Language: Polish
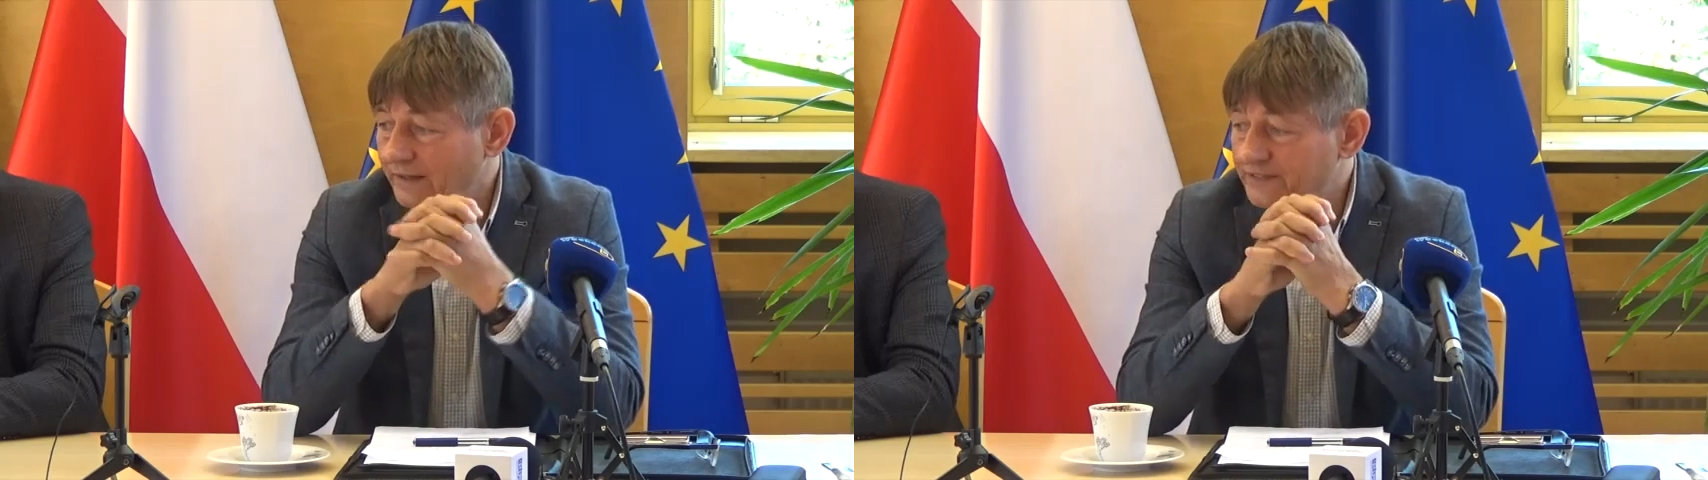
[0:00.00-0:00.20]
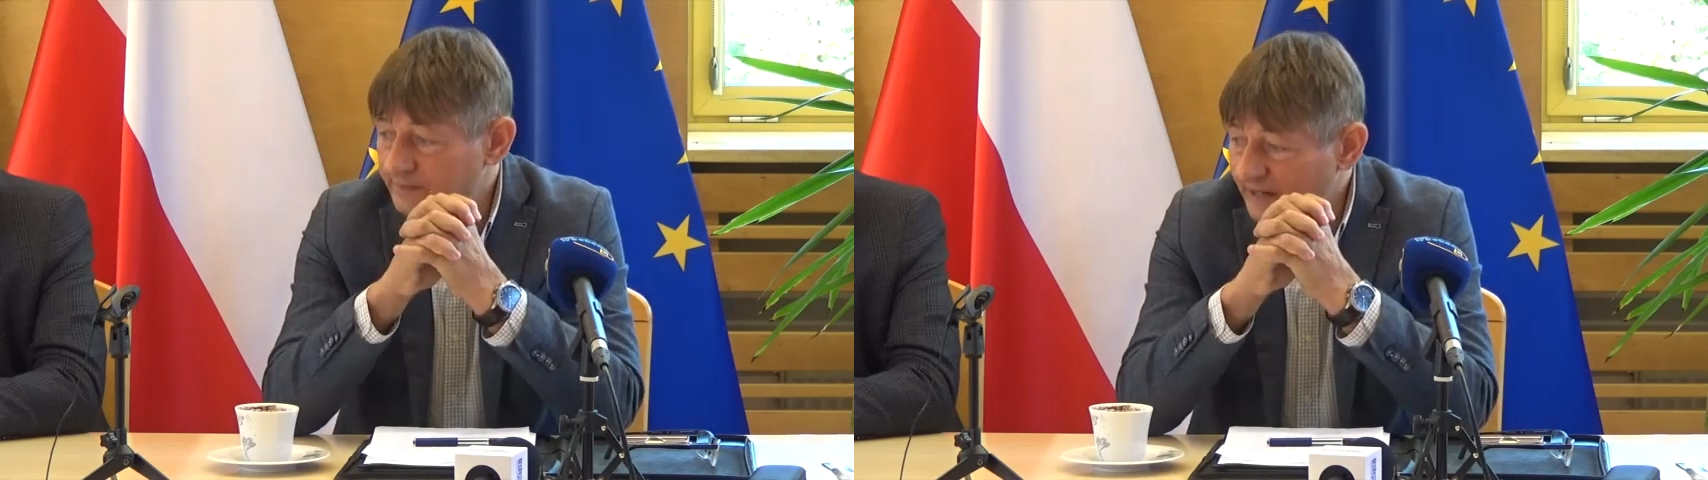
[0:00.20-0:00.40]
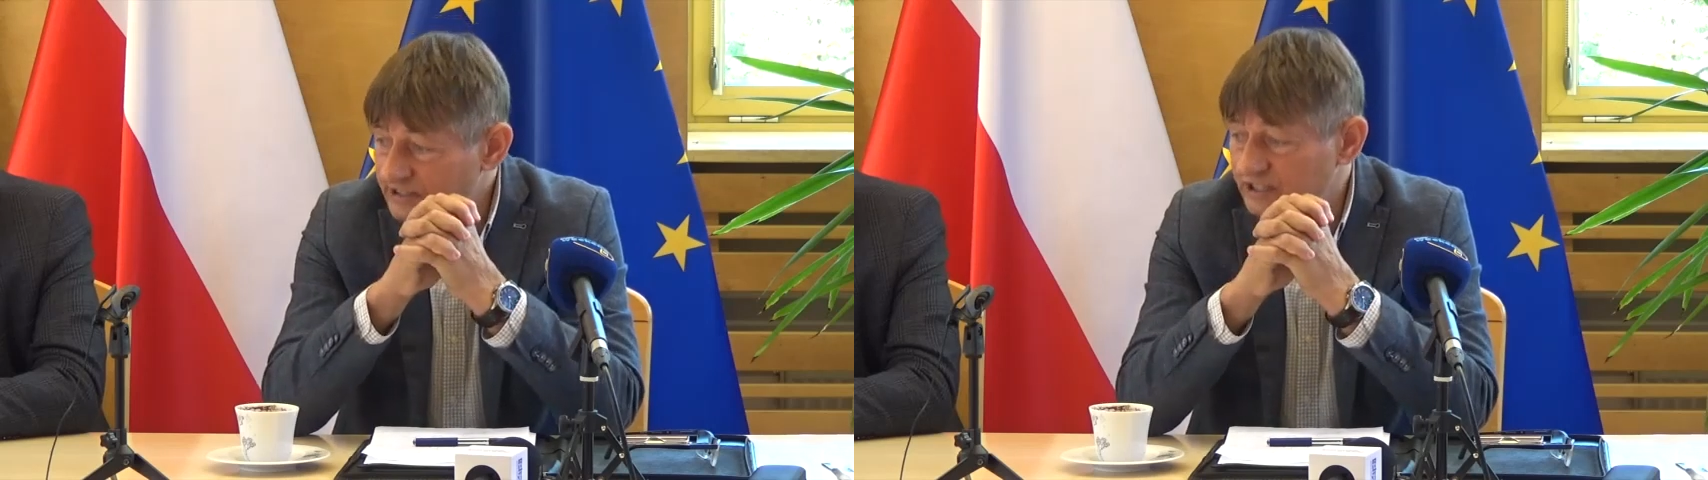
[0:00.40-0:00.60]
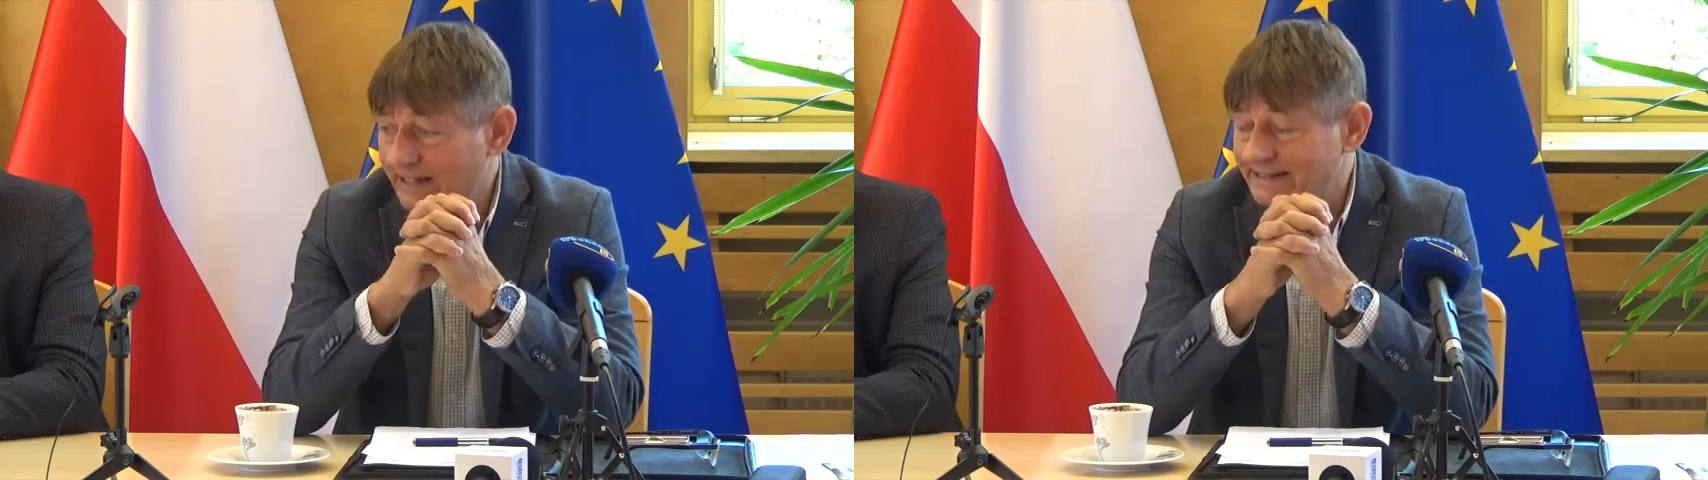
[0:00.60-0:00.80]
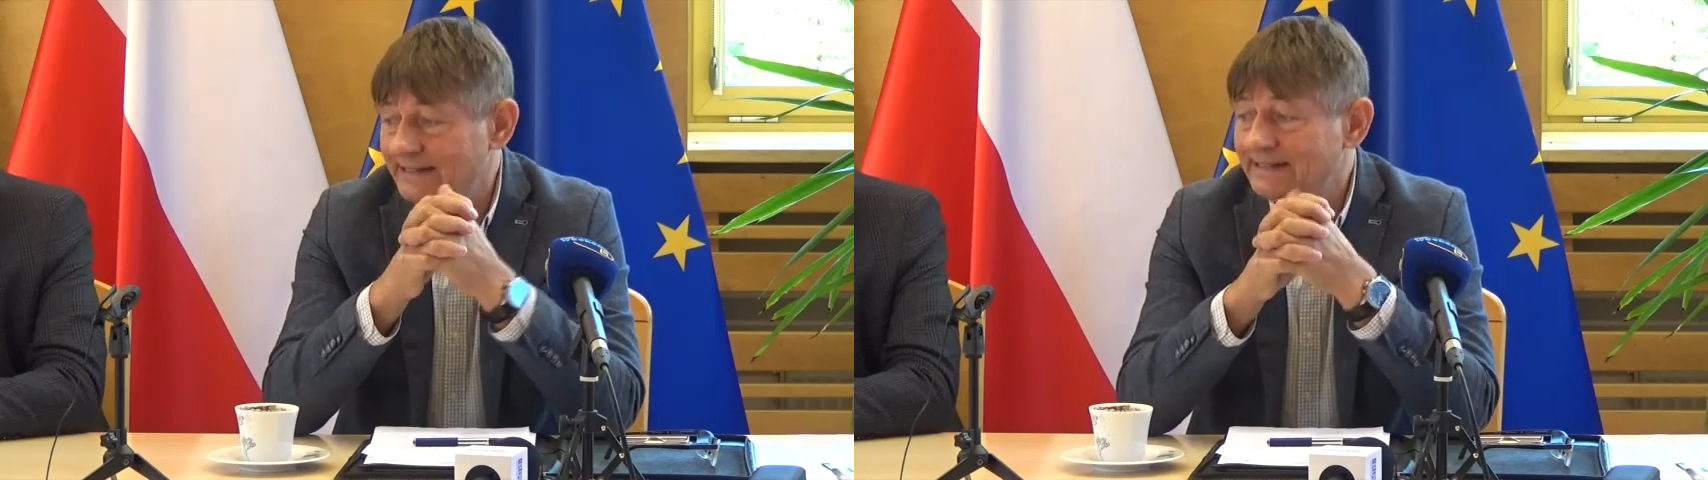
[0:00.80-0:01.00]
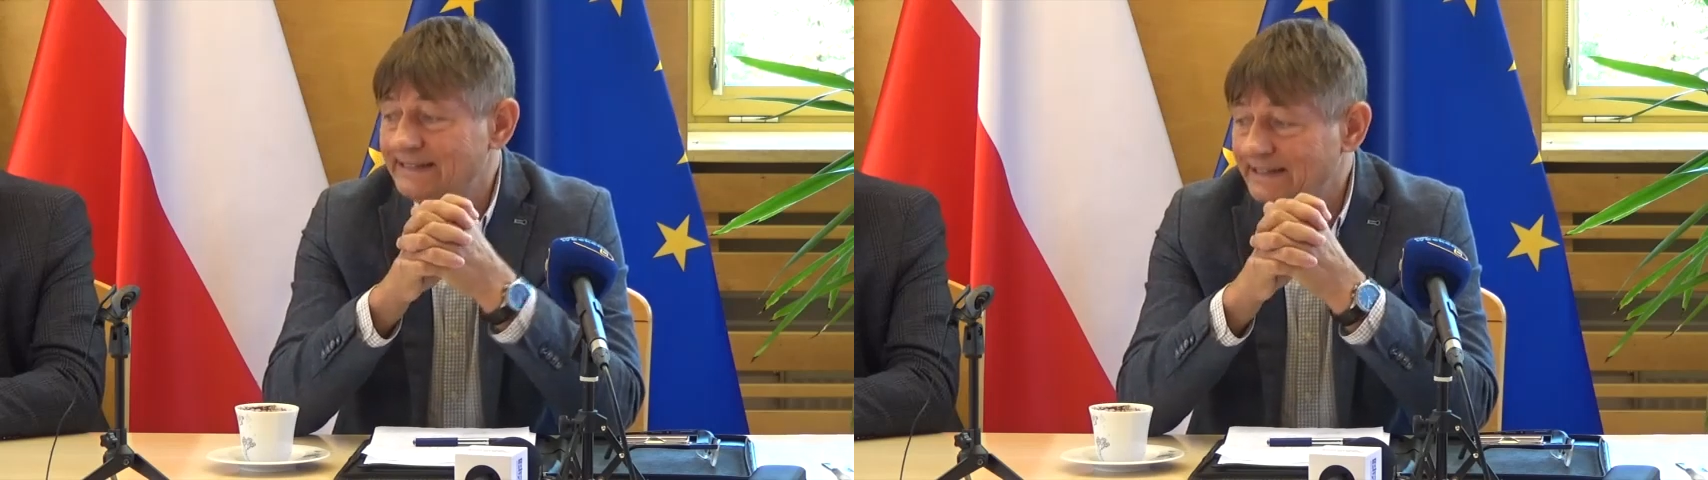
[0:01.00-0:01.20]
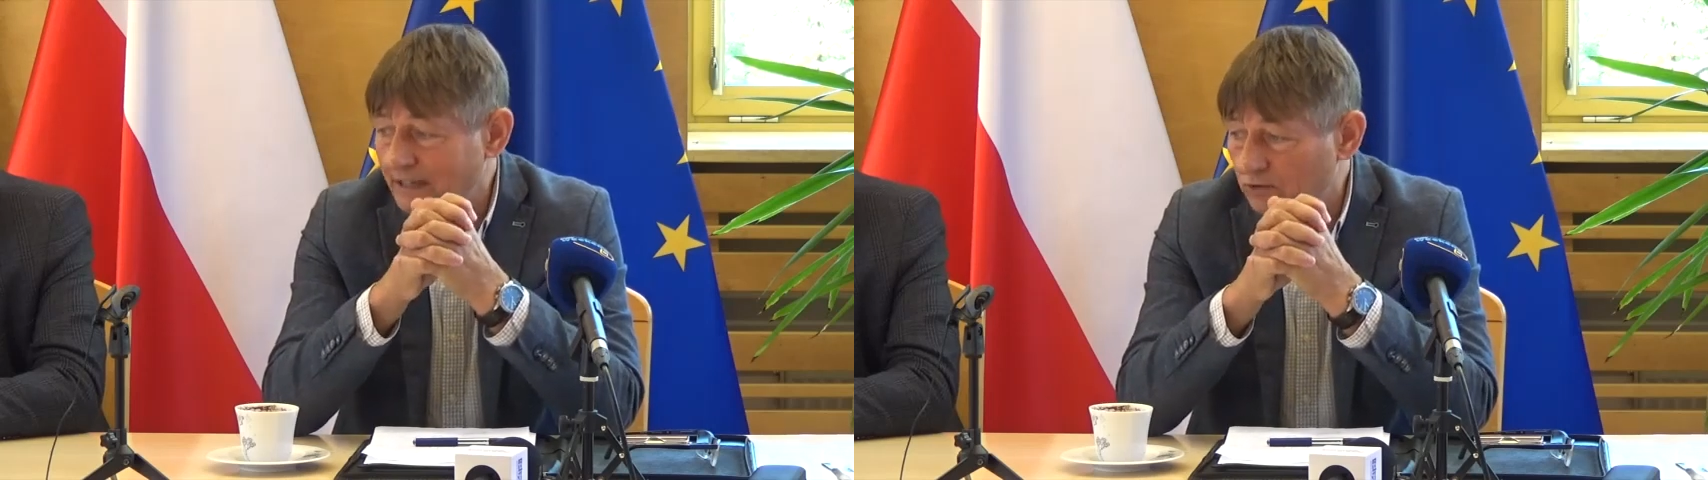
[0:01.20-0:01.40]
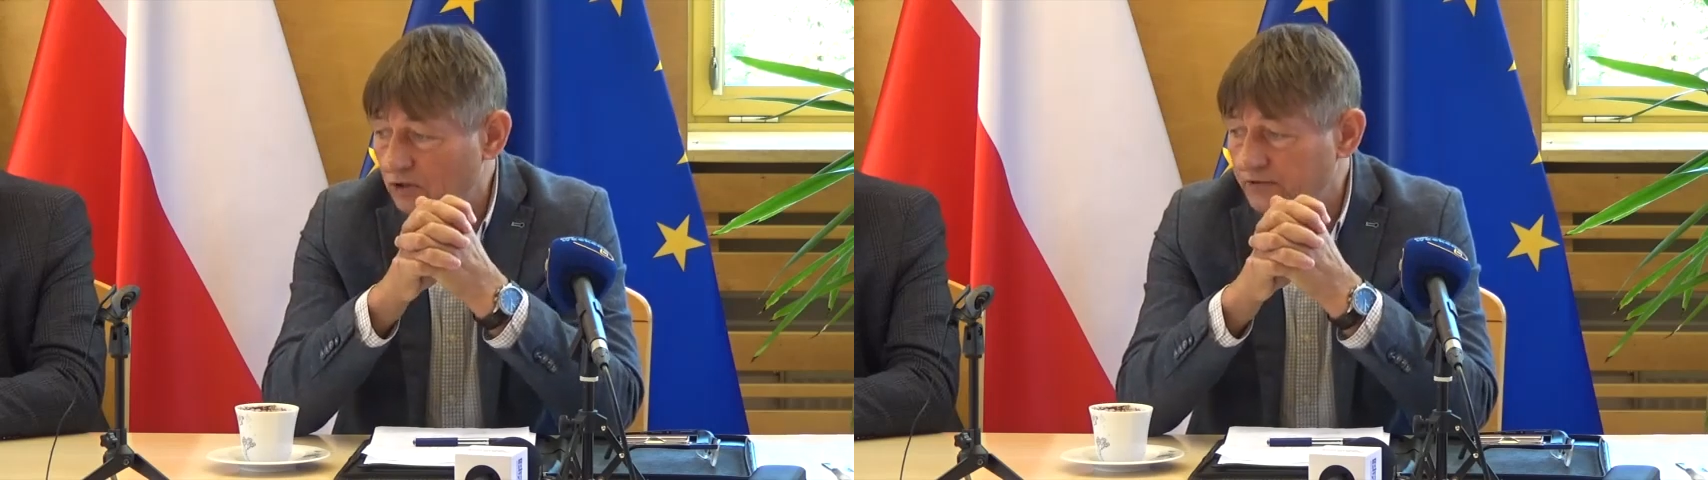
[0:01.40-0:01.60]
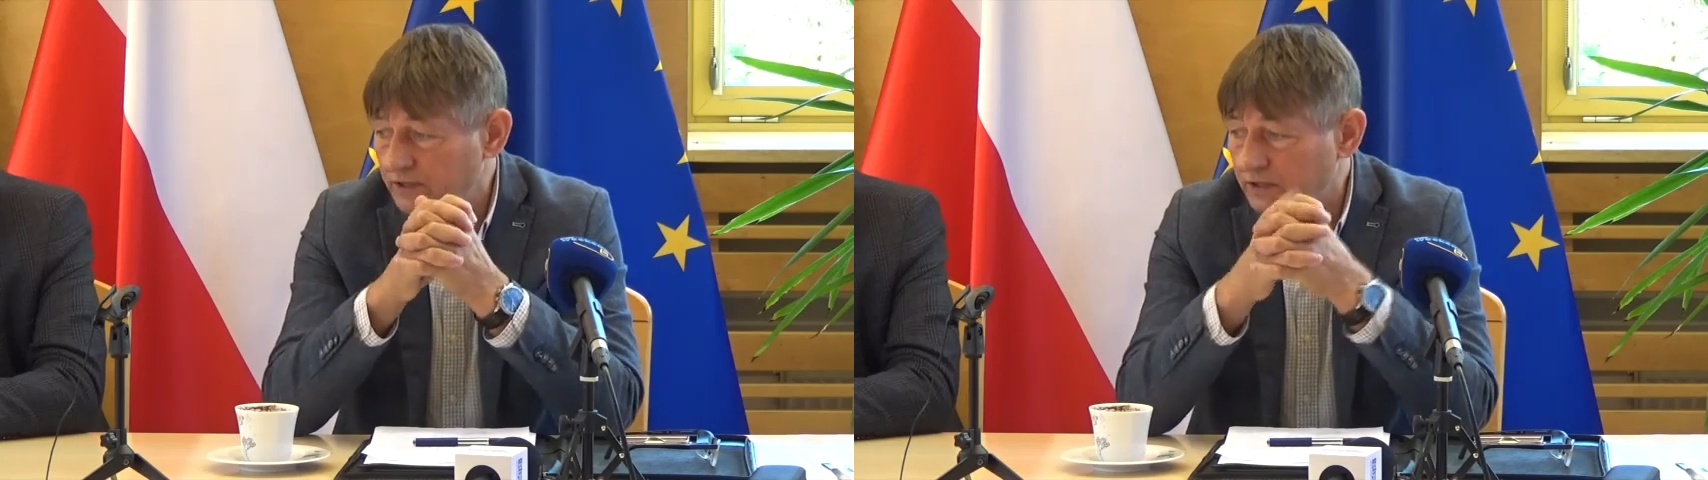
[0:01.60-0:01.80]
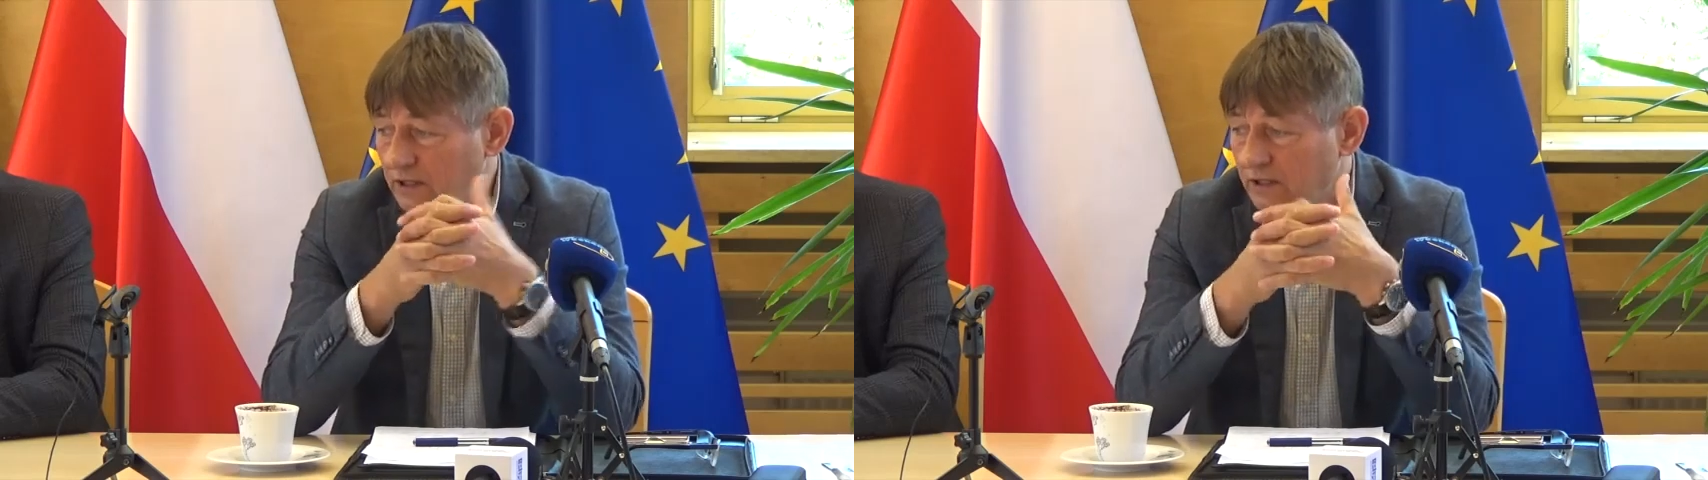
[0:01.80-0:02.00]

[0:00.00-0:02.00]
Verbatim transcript: wzmacniacz sygnałowy